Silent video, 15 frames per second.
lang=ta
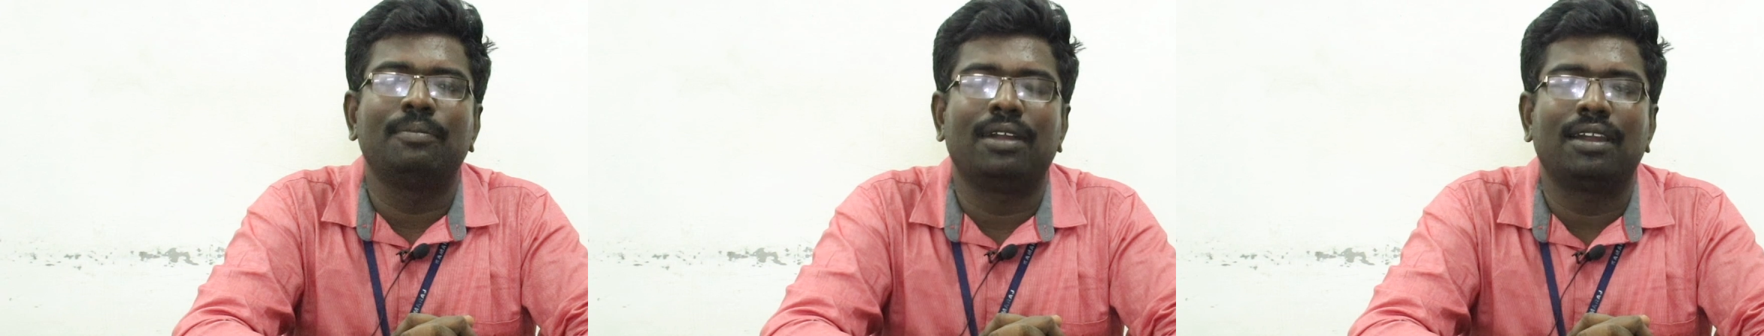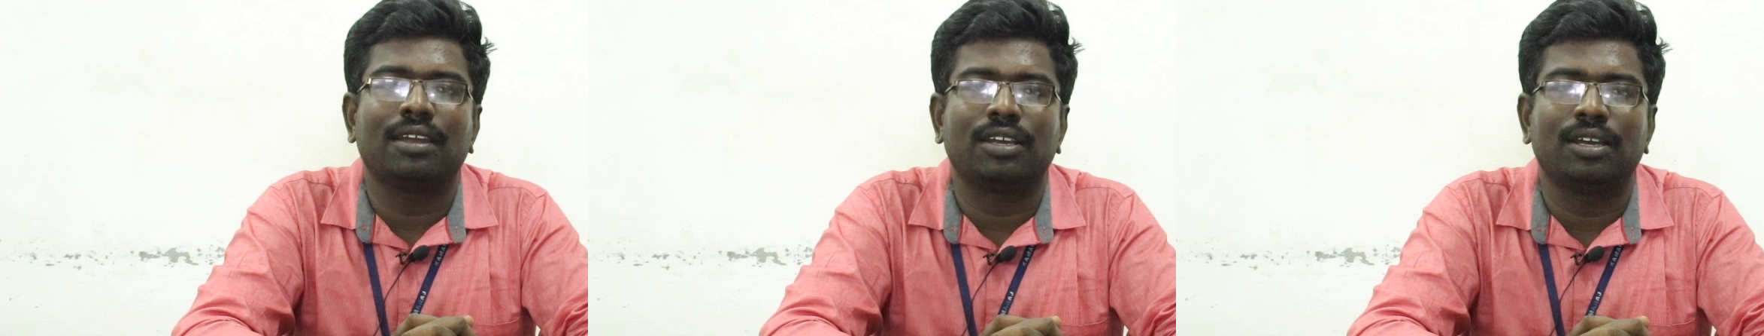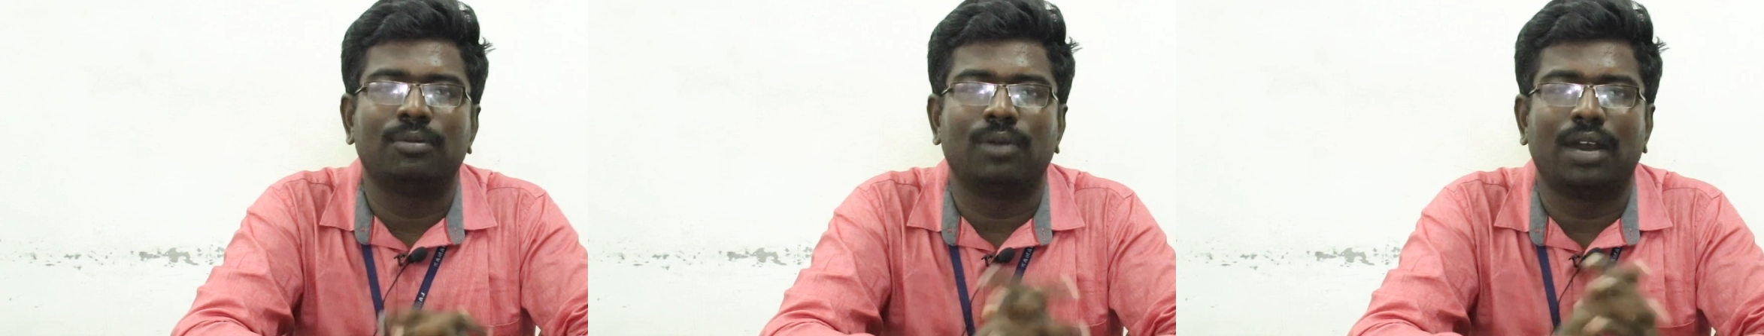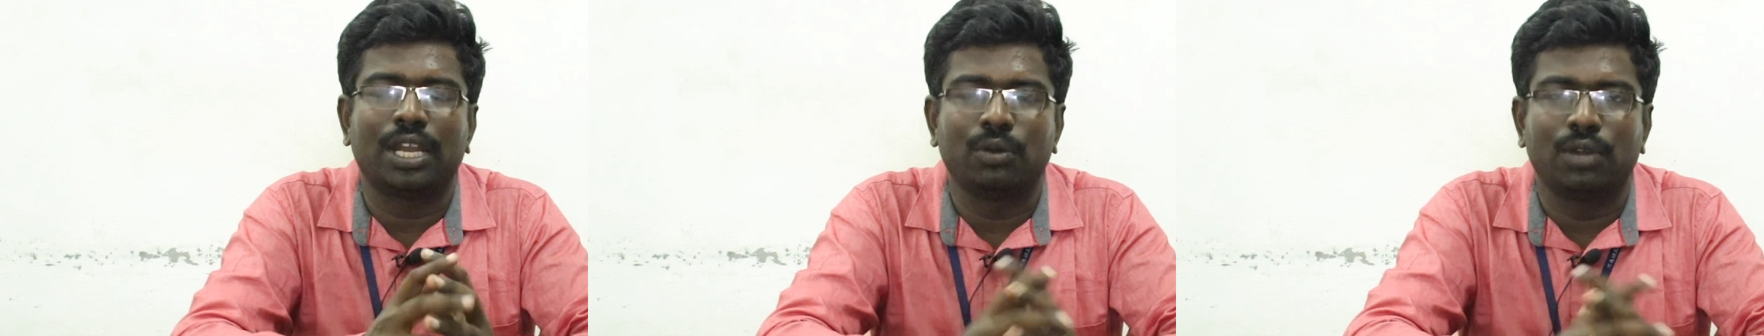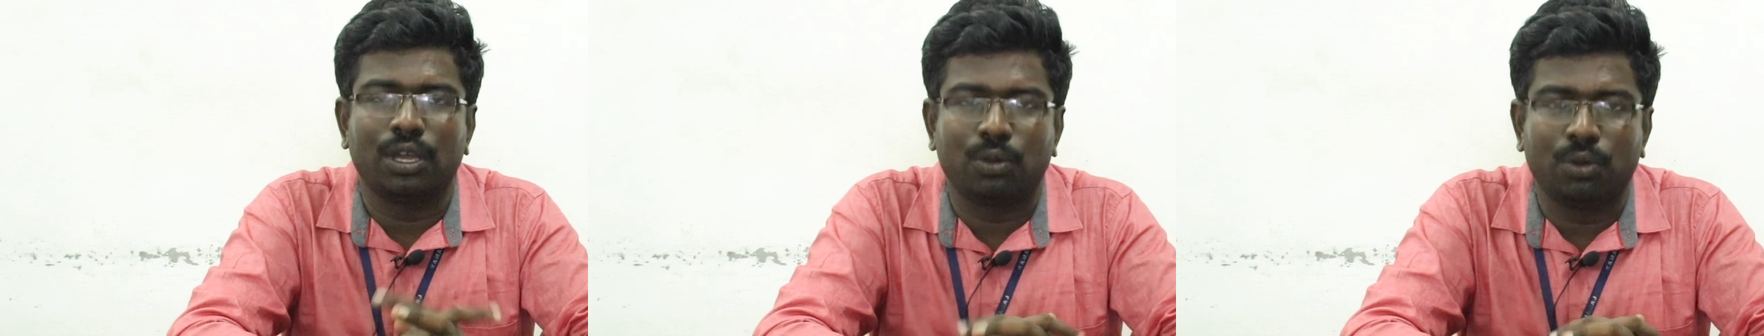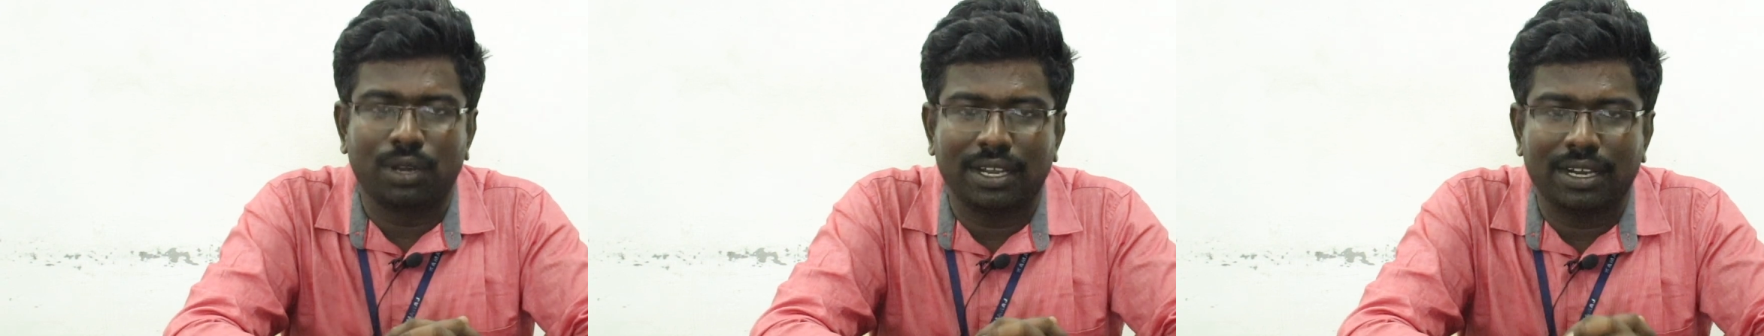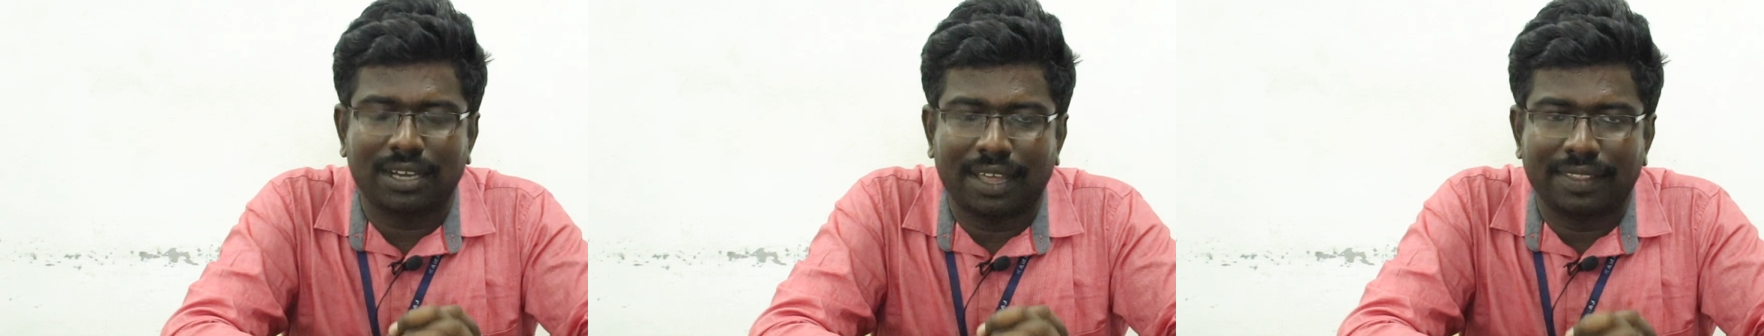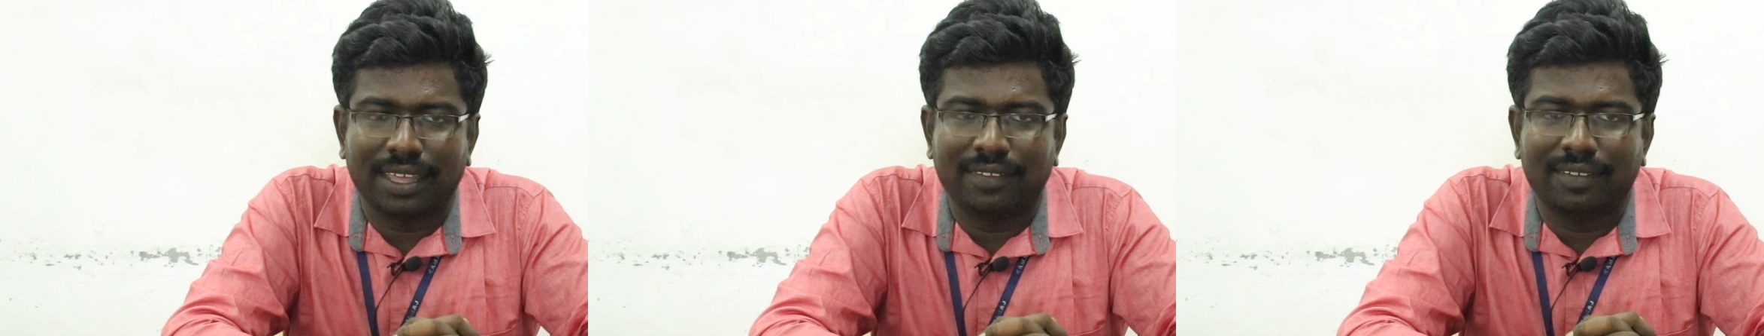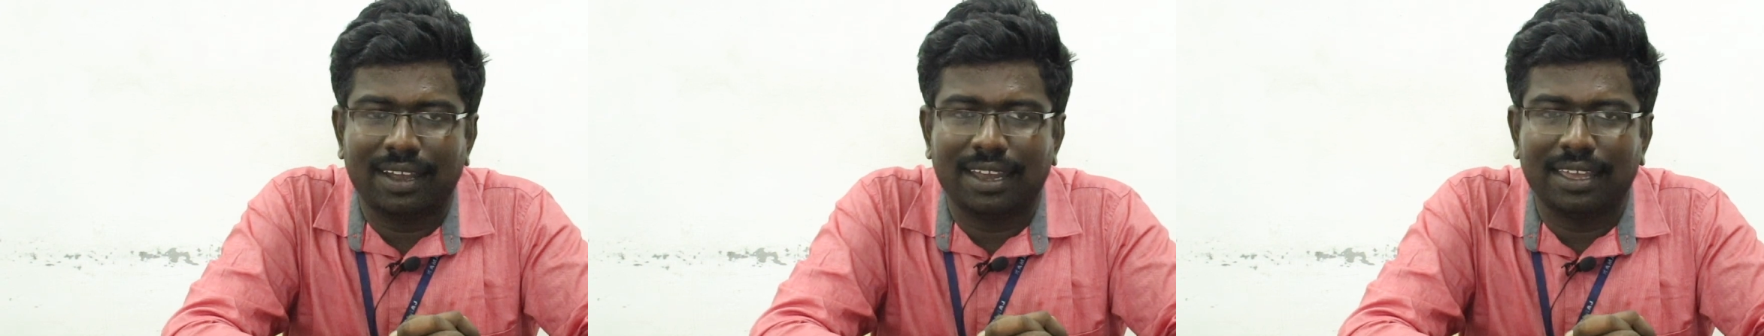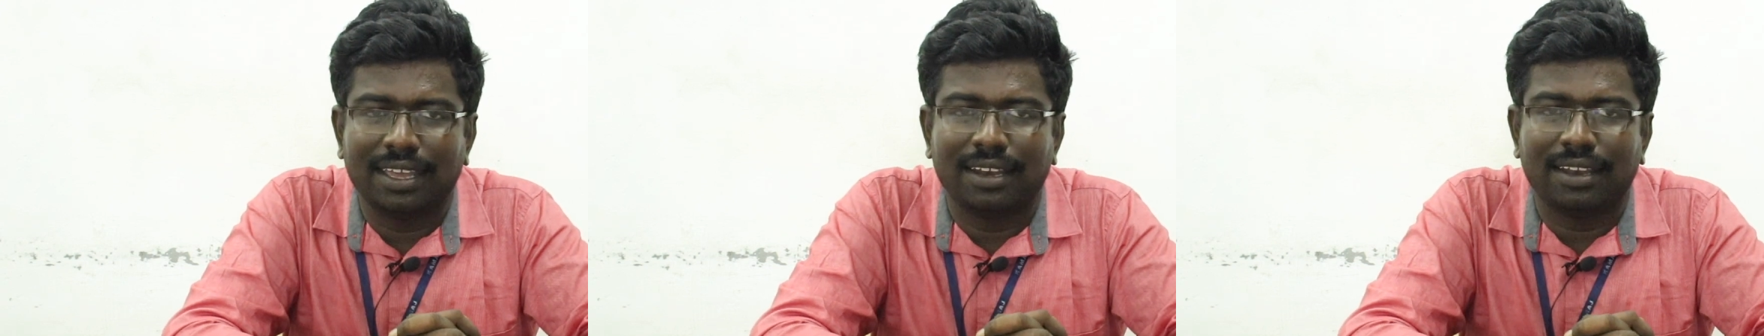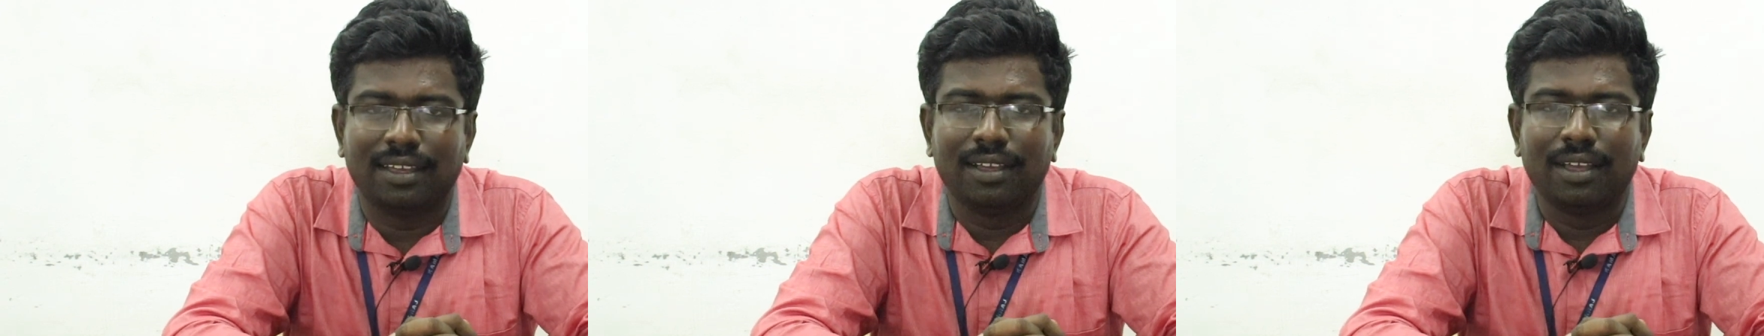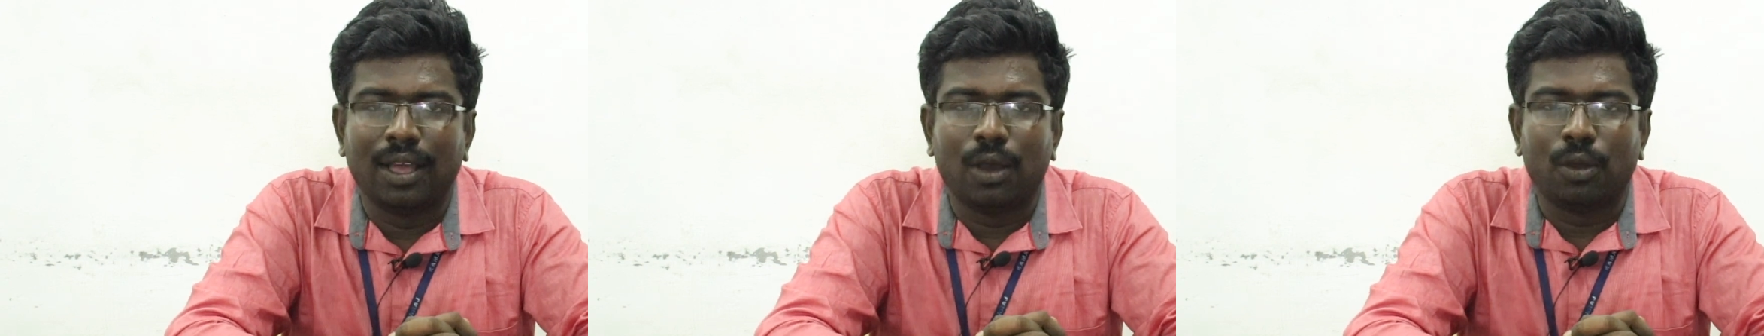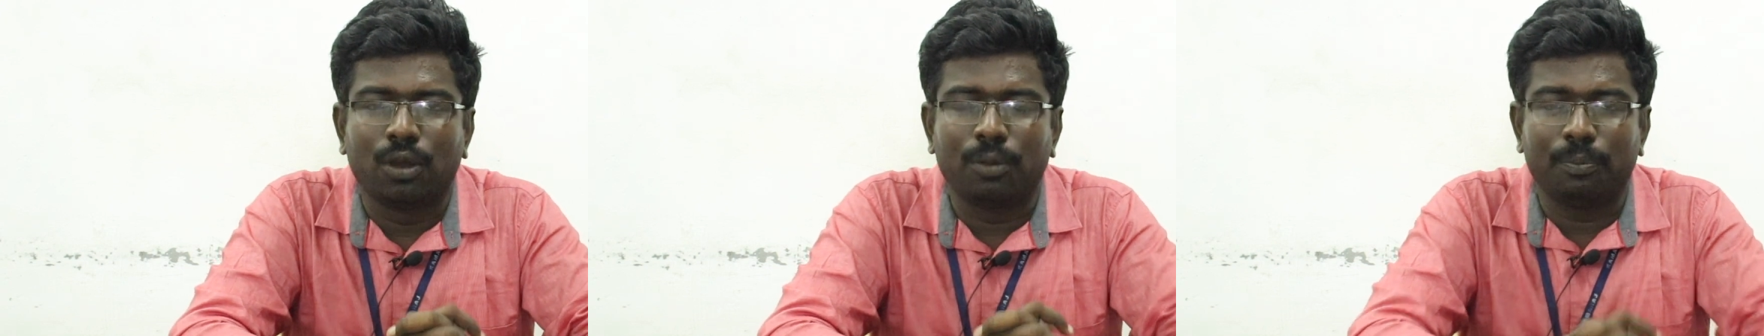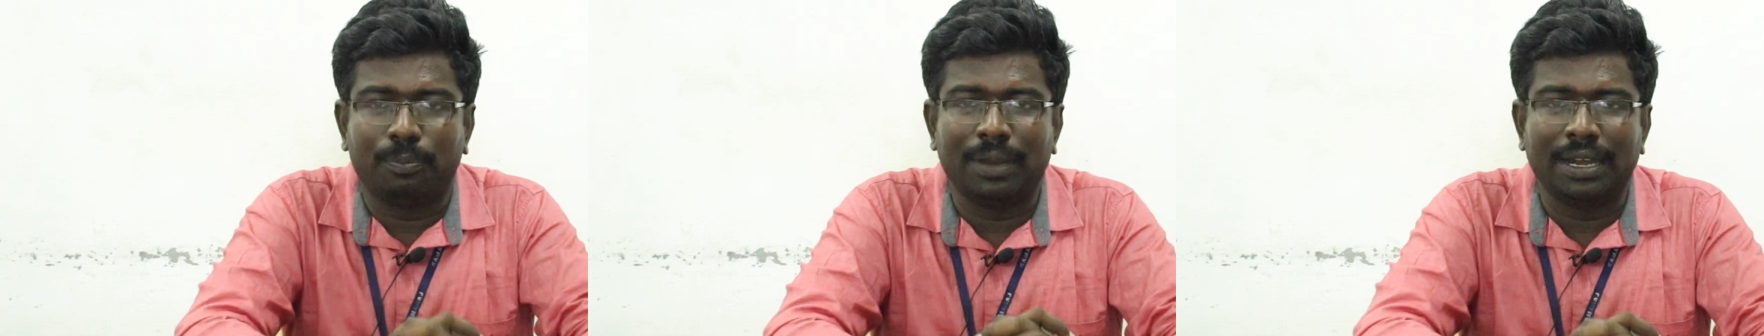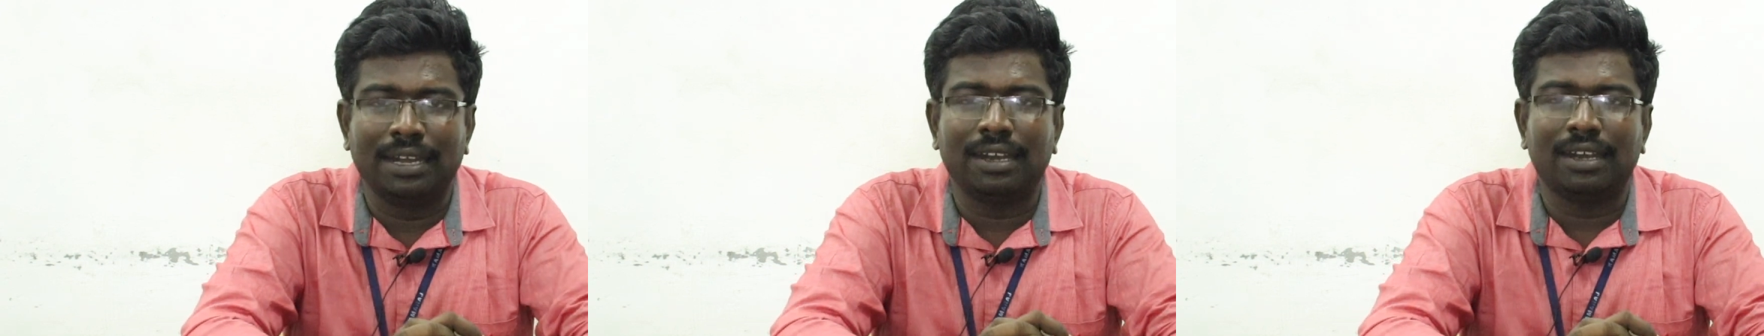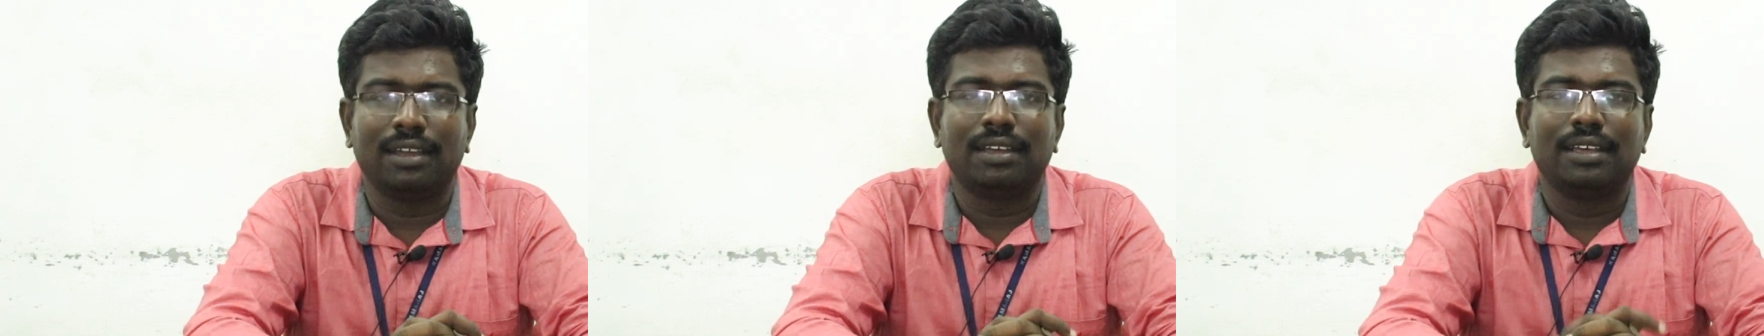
ஆண்மானுக்கும் அறிவுரை கூறுகின்ற அதே வேளையில் ஒரு பெண்